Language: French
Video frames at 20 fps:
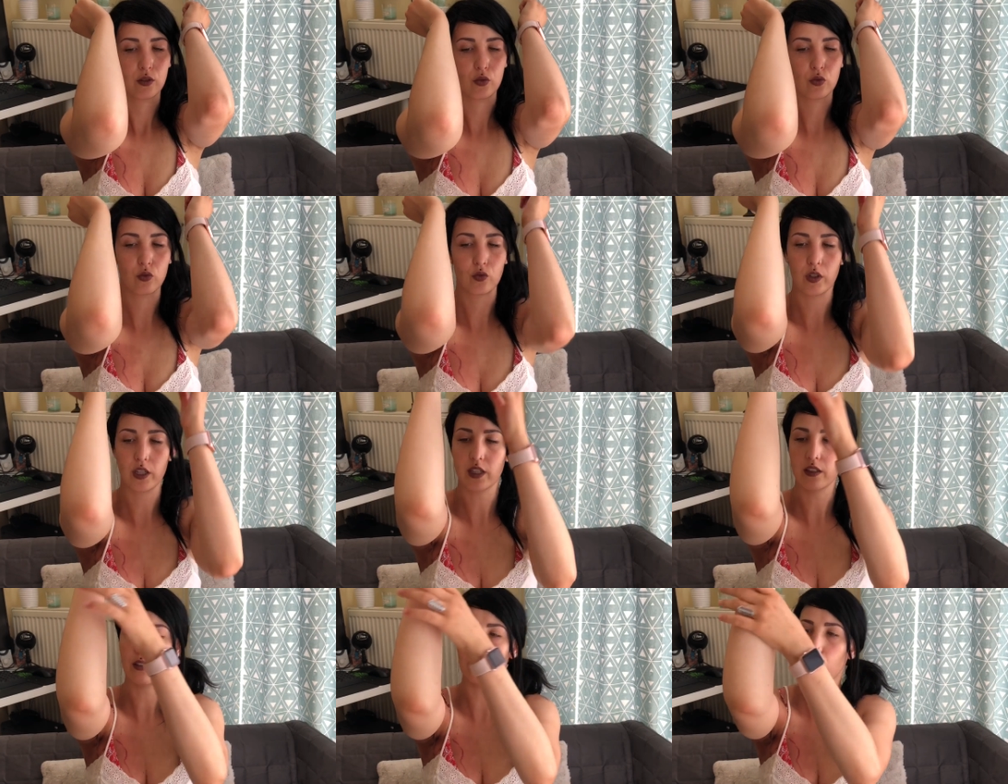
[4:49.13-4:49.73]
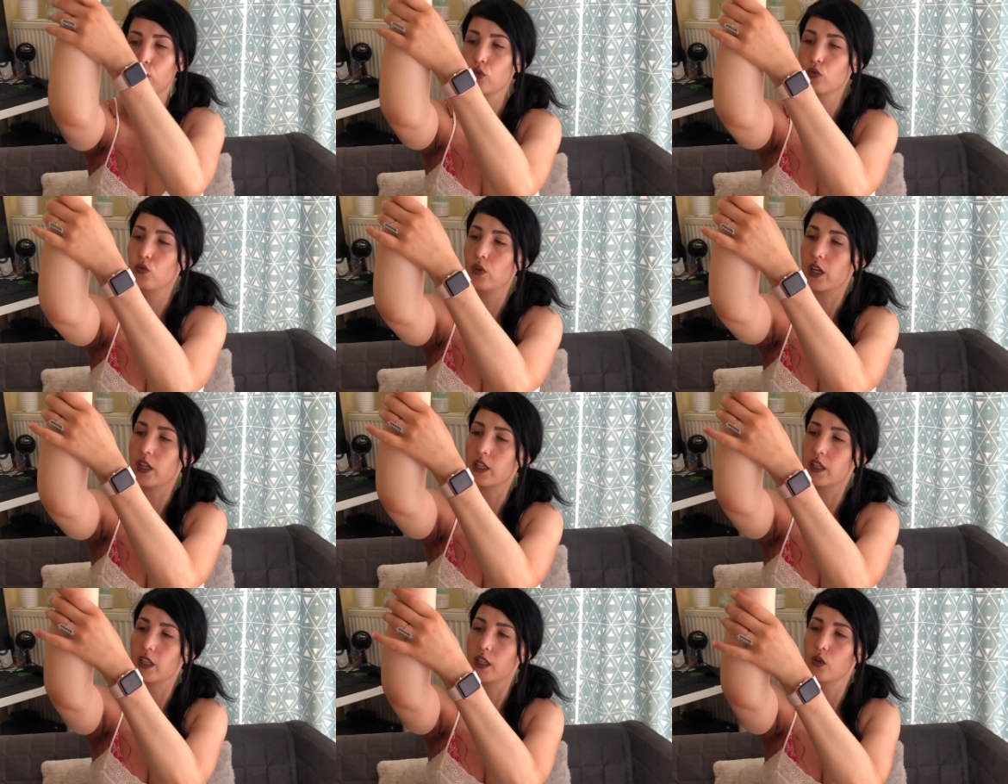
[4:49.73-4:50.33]
donc vous voyez c'est surtout
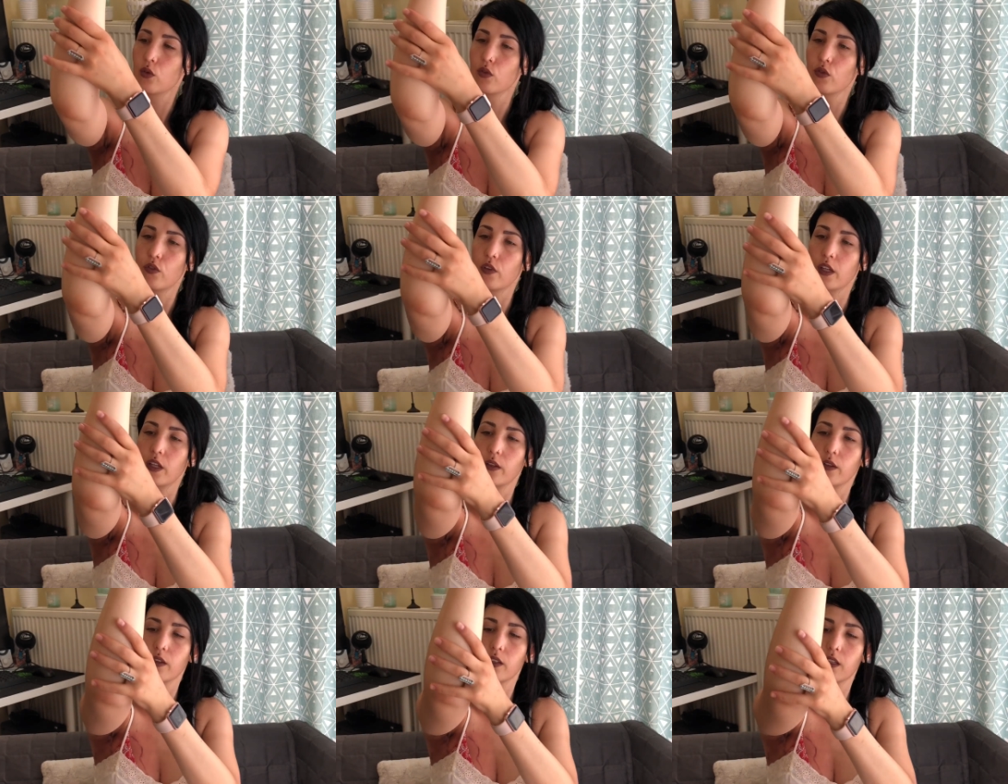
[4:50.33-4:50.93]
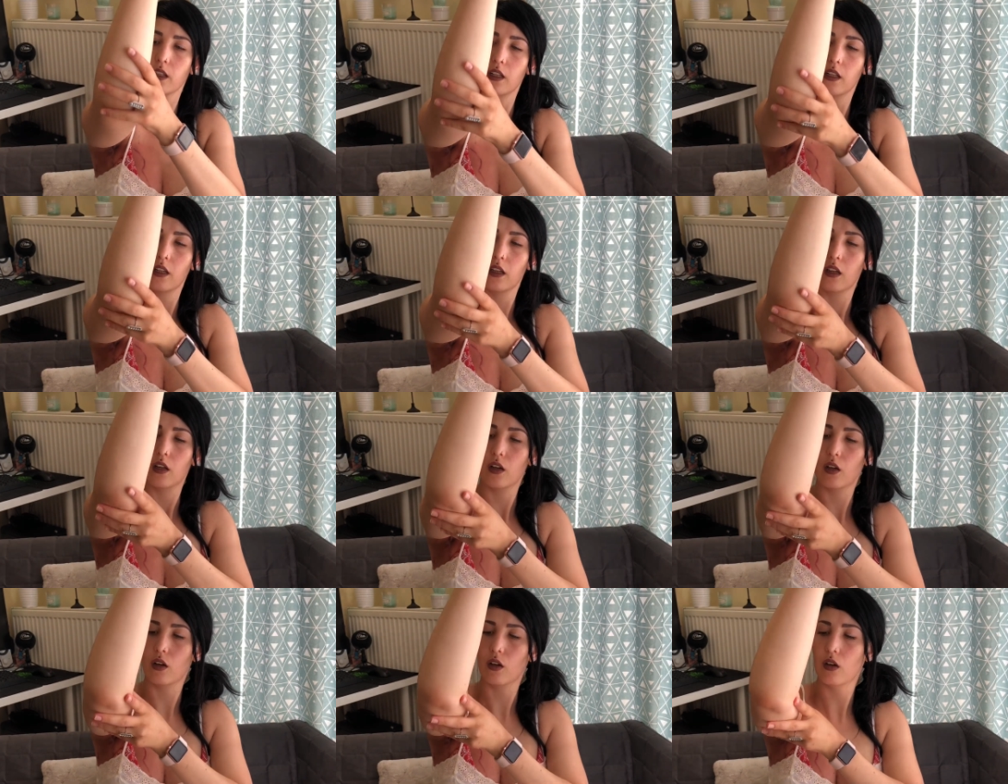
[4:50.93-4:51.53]
là qu'il est gonflé,
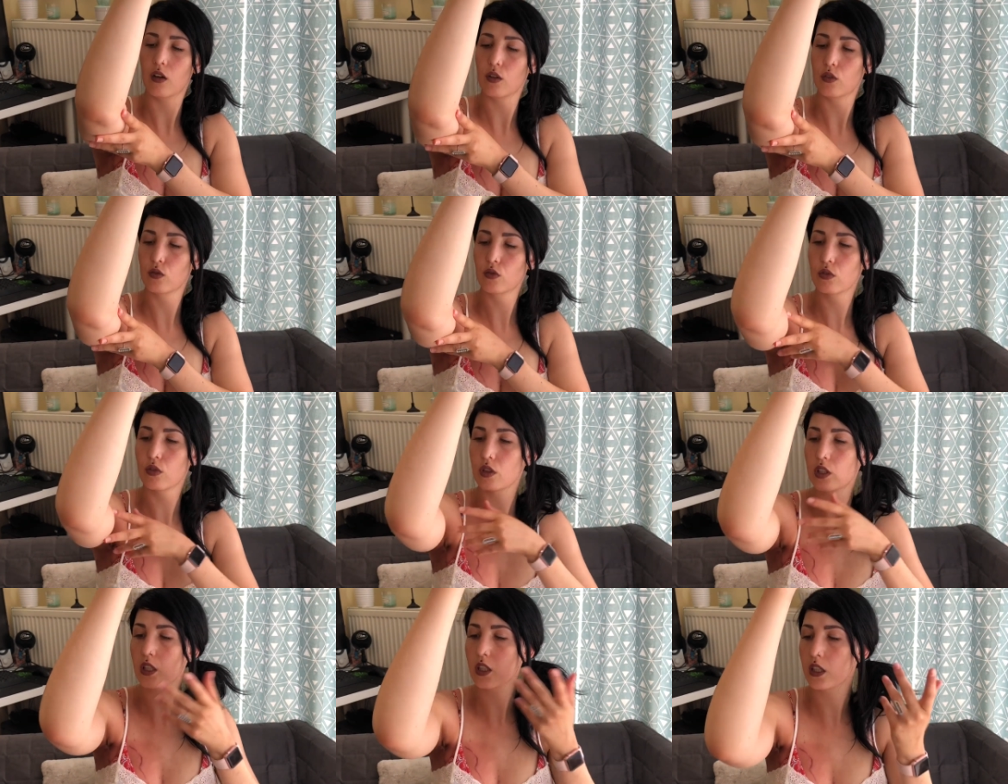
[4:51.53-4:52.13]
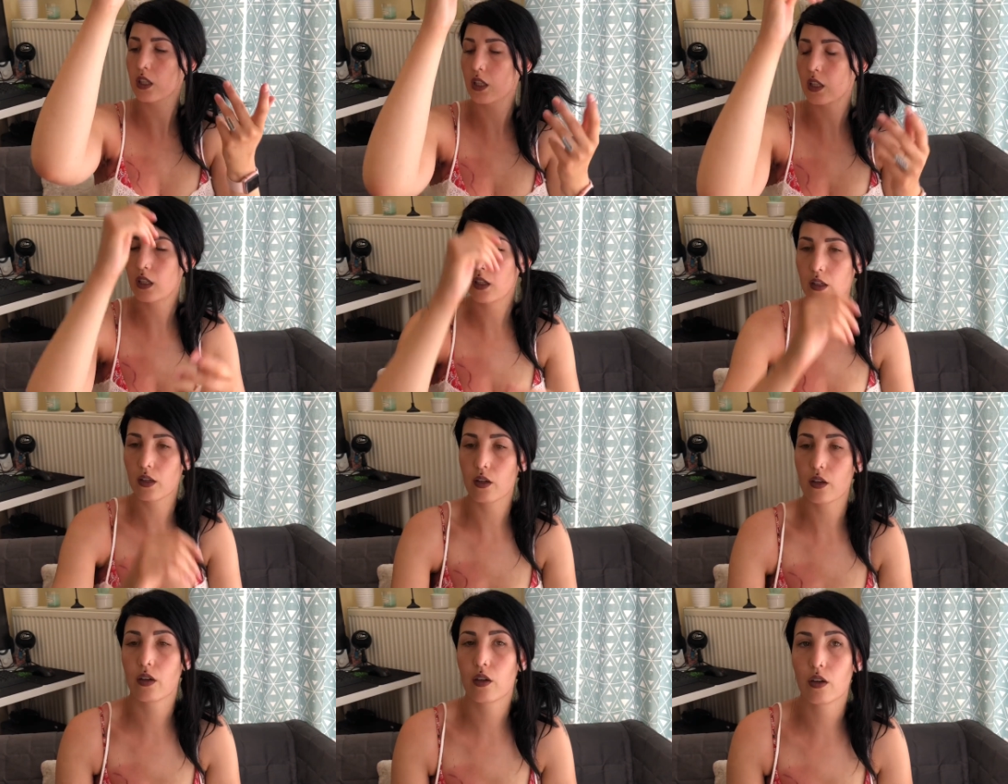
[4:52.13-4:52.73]
euh, donc le kiné,
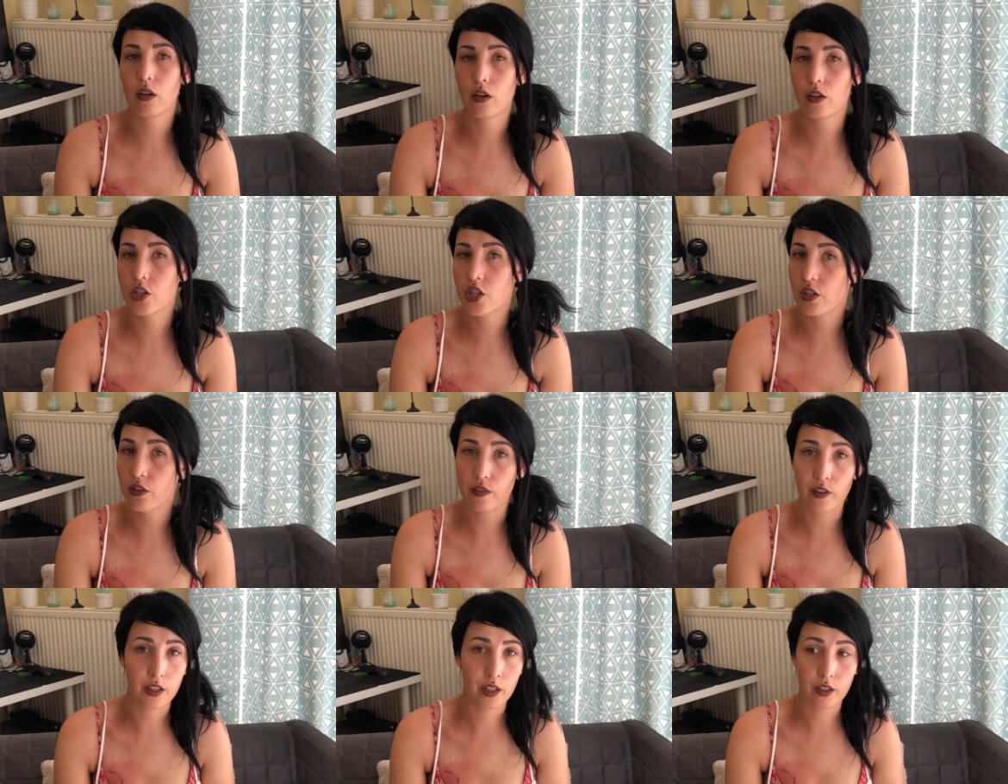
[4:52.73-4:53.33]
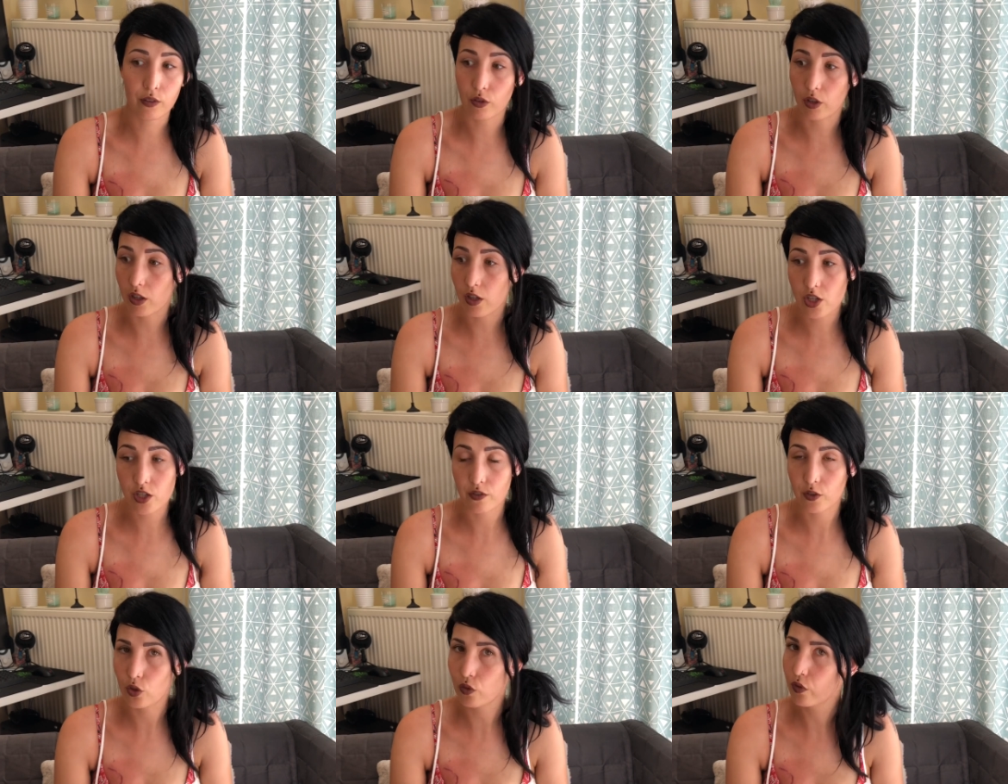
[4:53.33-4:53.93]
euh, j'y vais, voilà,
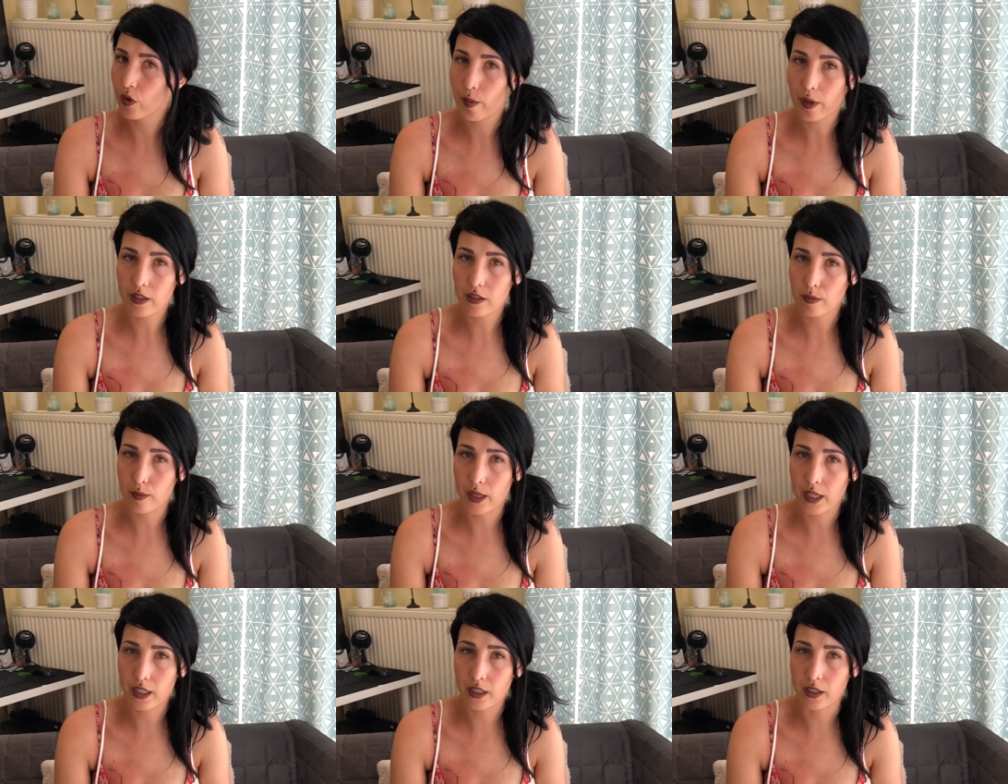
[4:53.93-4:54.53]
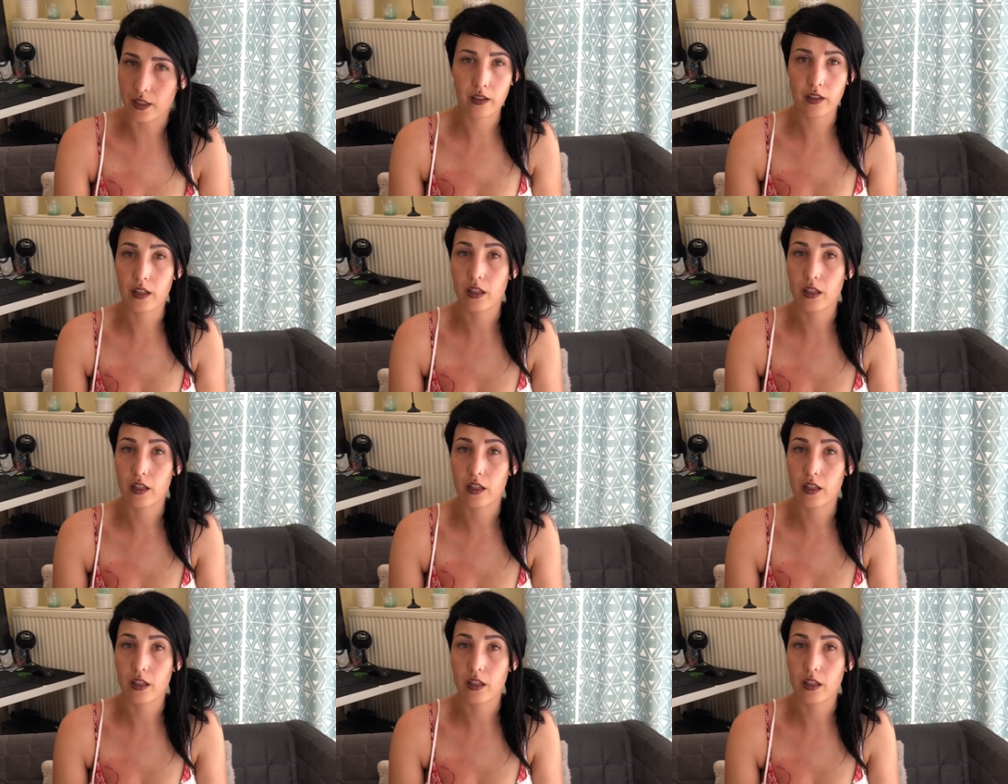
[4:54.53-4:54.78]
j'y vais deux fois par semaine.